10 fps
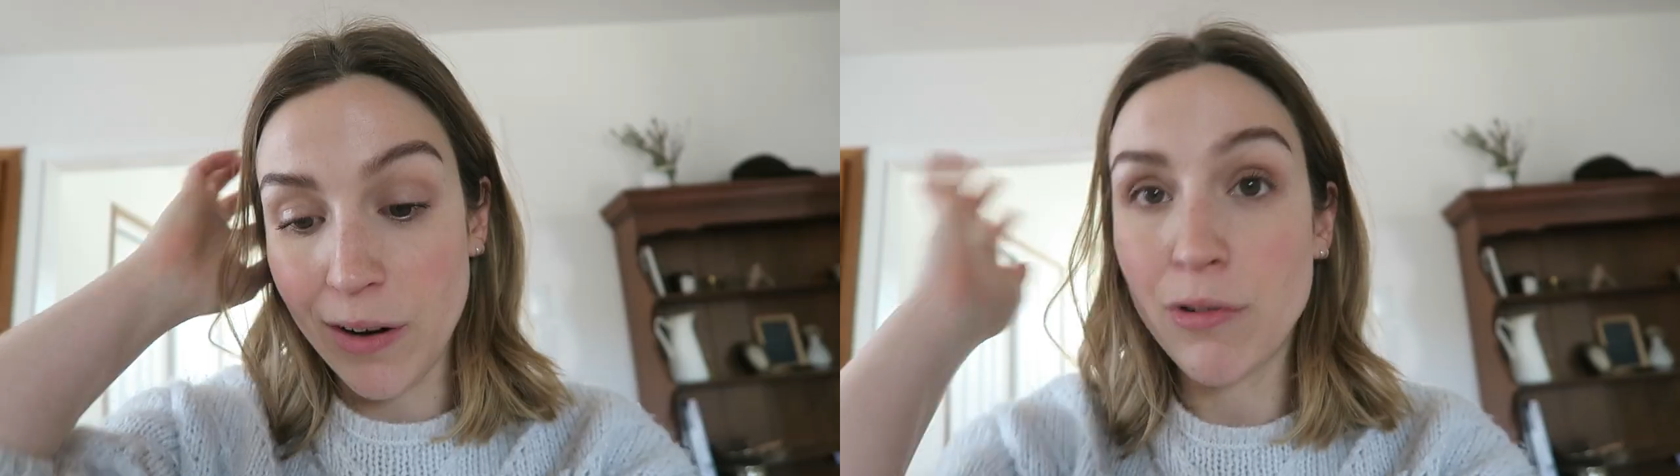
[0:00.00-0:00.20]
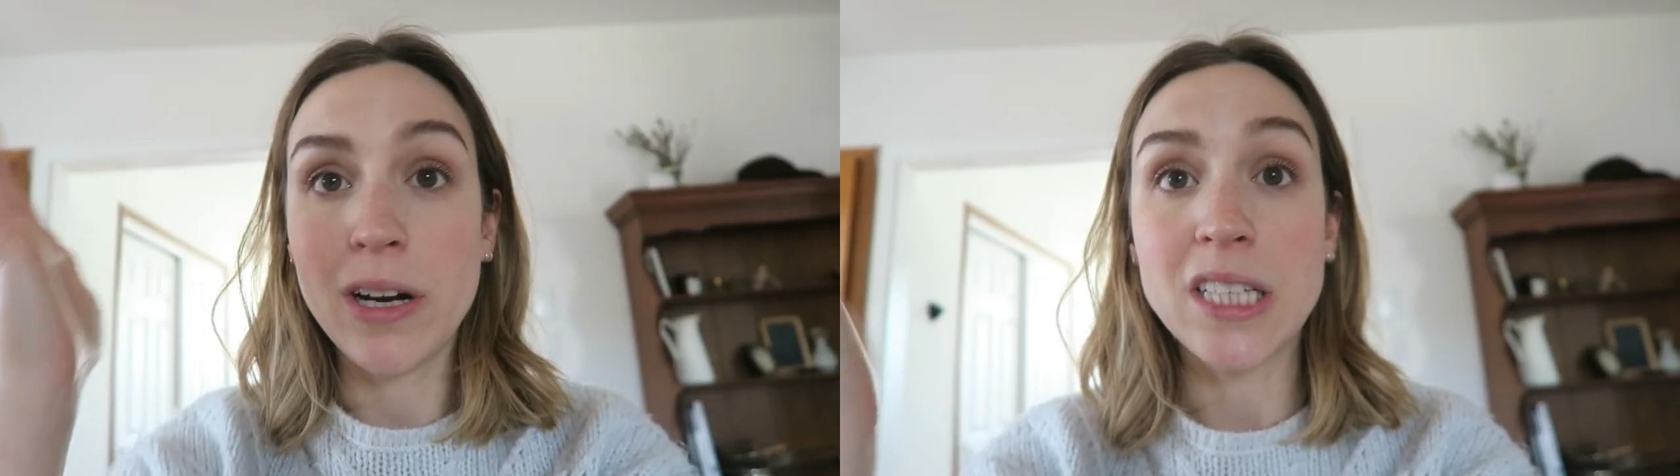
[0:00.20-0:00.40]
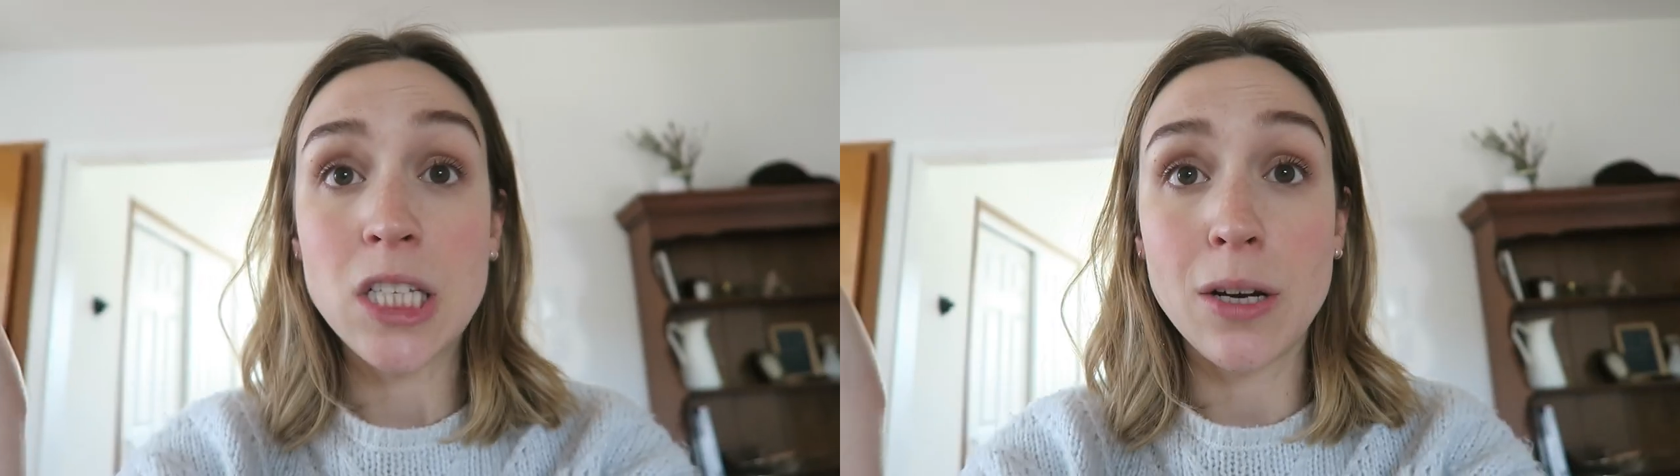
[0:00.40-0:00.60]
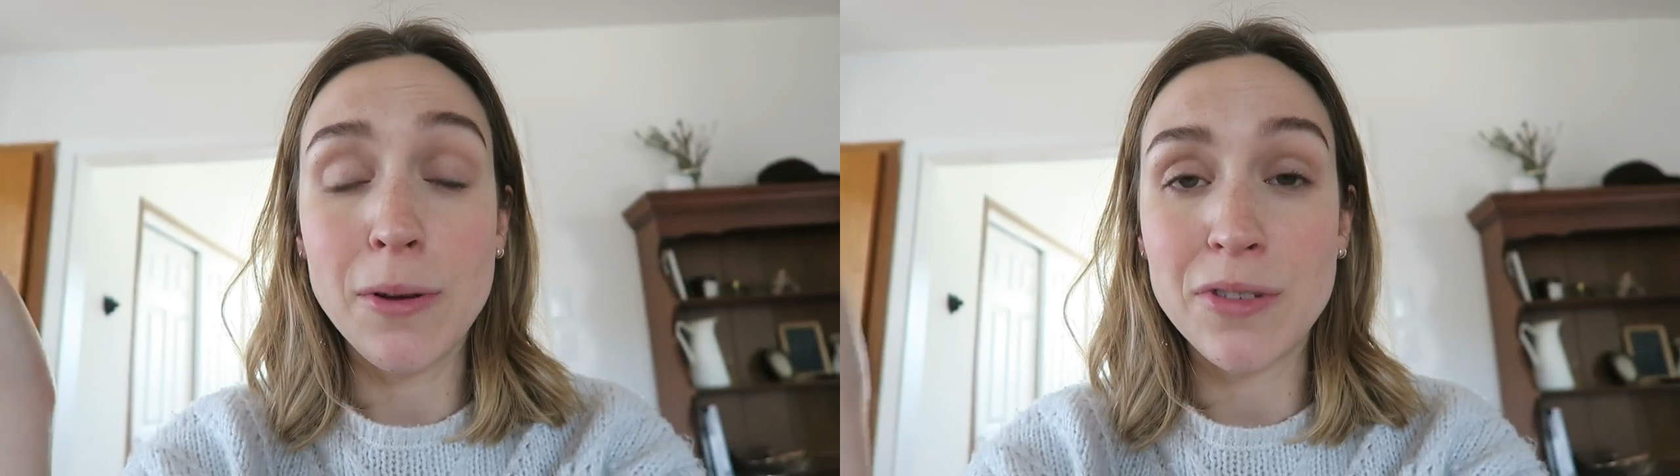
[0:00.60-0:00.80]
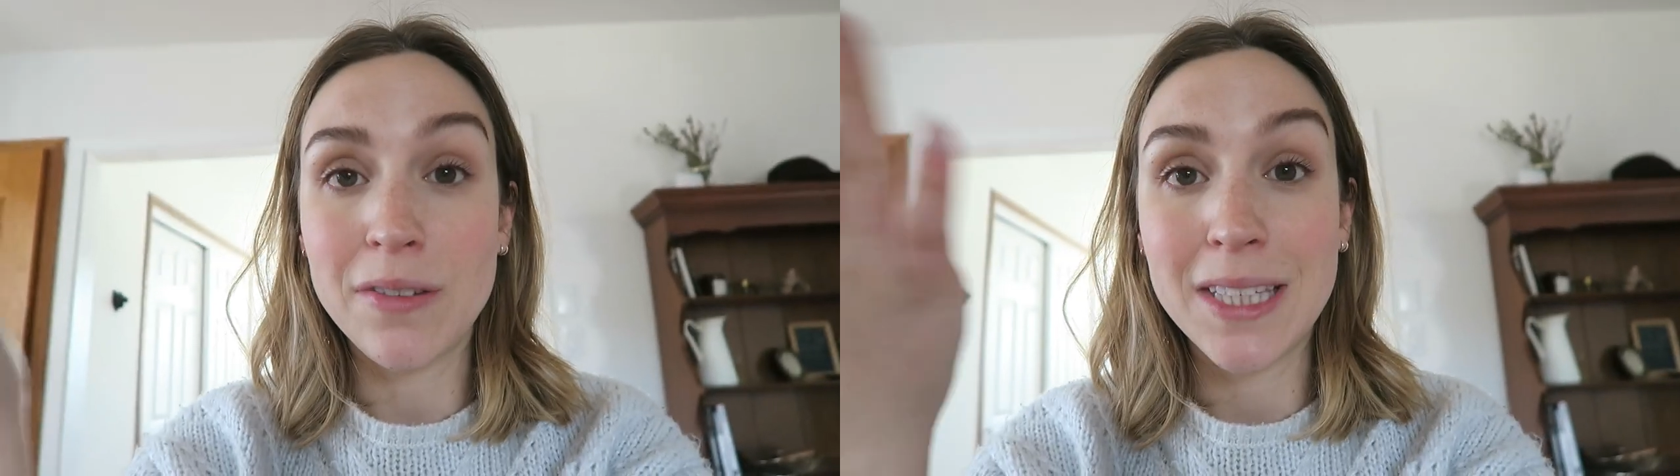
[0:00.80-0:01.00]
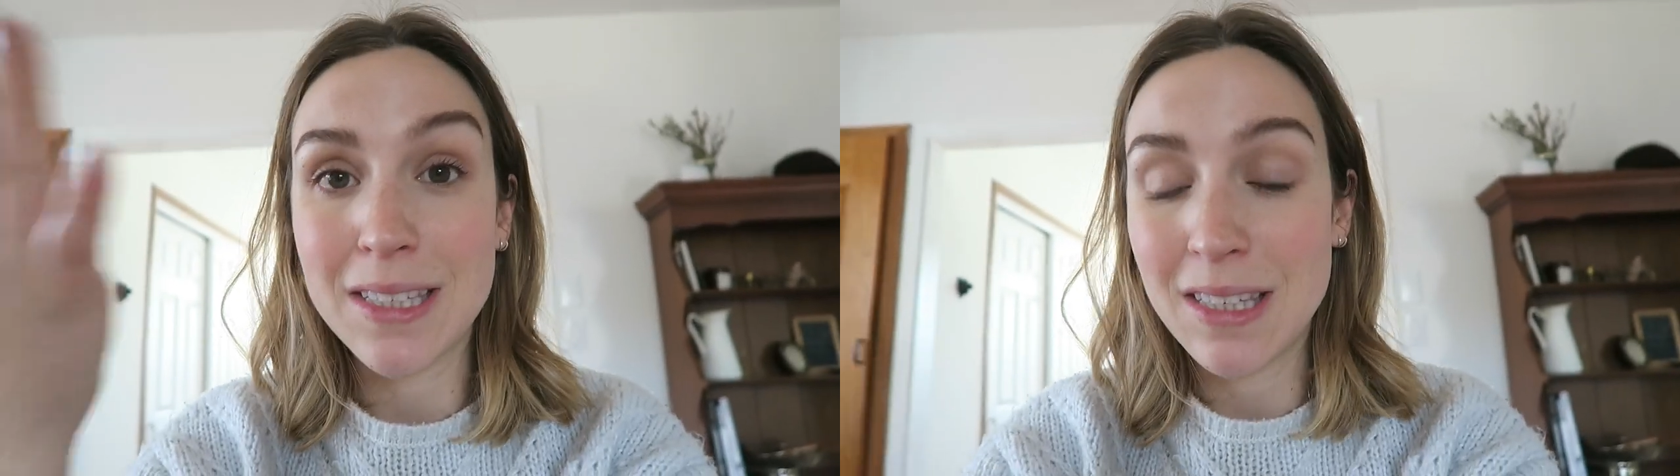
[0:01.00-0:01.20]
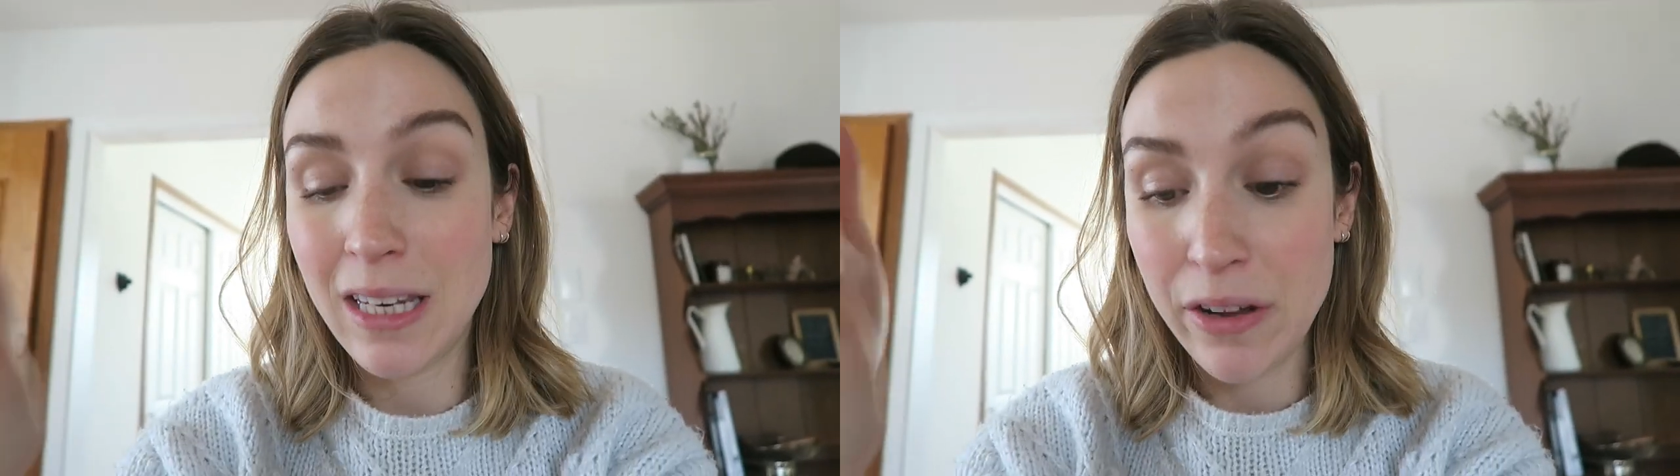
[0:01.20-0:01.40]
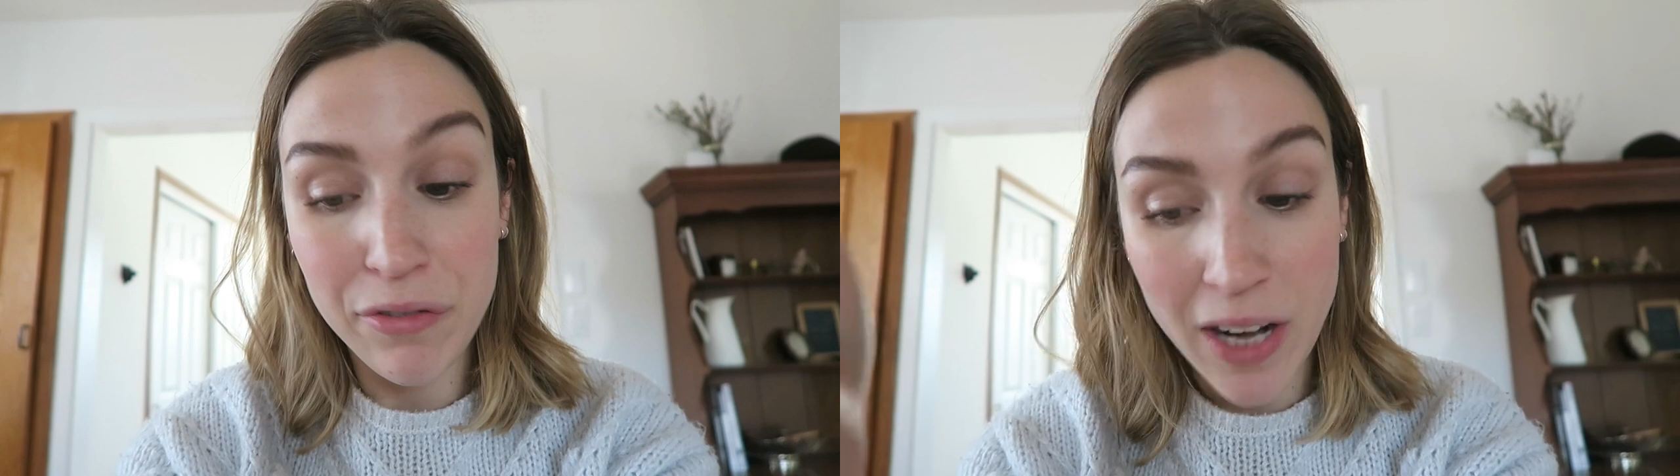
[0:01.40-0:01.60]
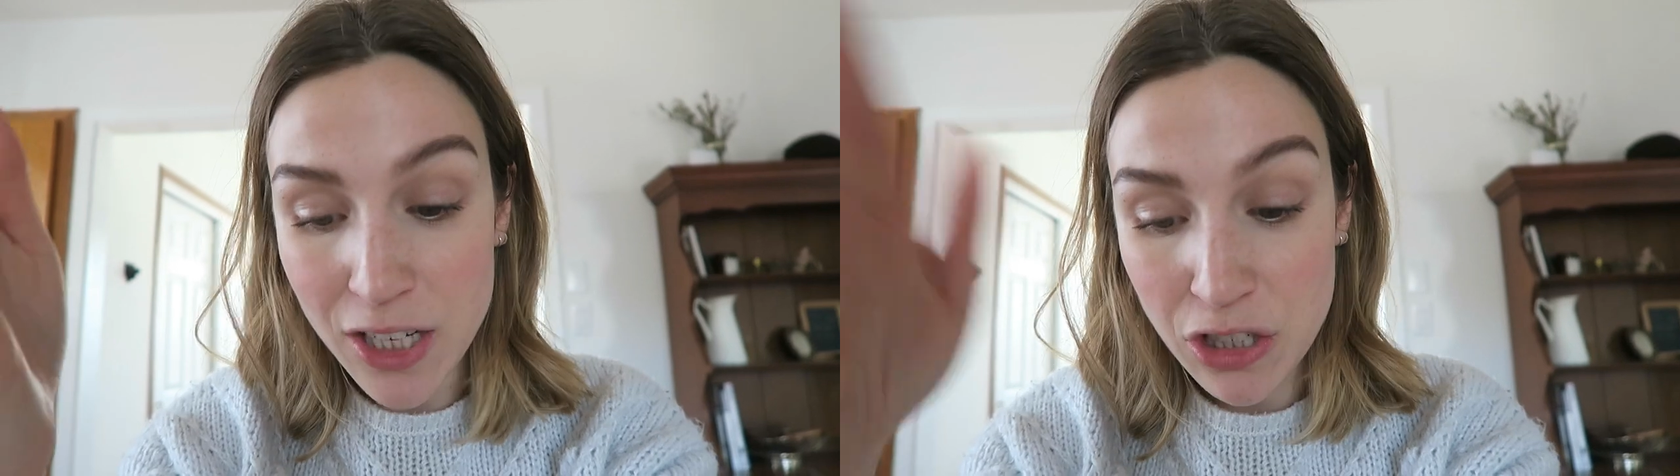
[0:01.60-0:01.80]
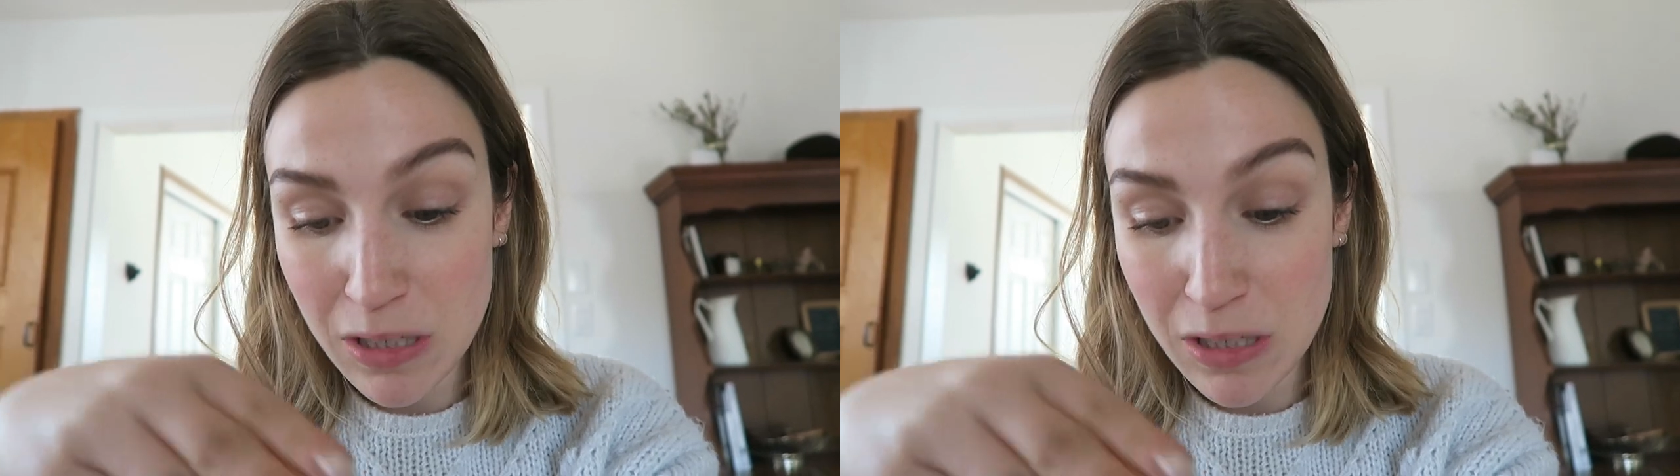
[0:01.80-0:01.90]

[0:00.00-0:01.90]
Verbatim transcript: Donc voilà, si jamais vous avez des idées, des flashs,